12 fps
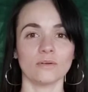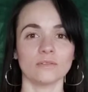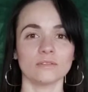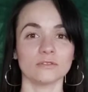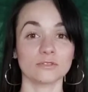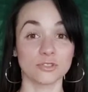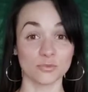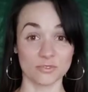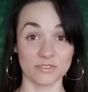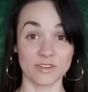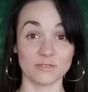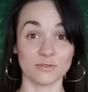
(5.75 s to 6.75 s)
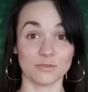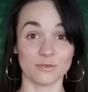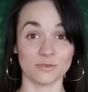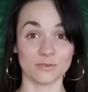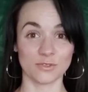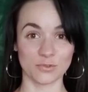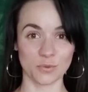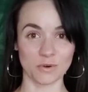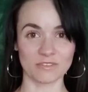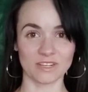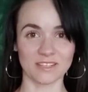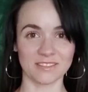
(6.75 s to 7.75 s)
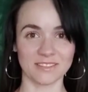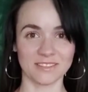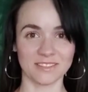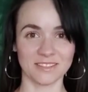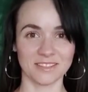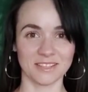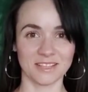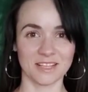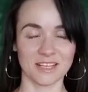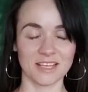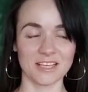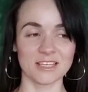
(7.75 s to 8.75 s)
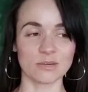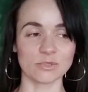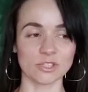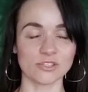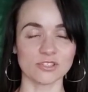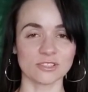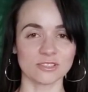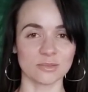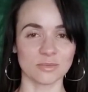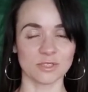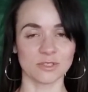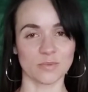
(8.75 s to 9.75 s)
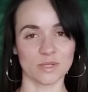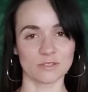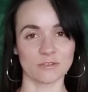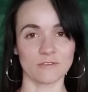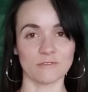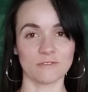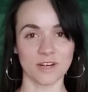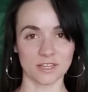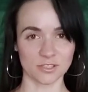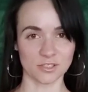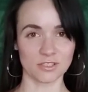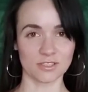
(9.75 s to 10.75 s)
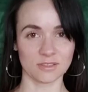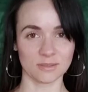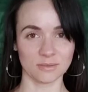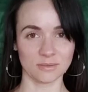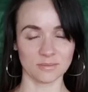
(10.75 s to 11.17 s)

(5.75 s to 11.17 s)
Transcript: dotrzymywaniu słowa. Ja myślę, że ten temat jest bardzo ważny,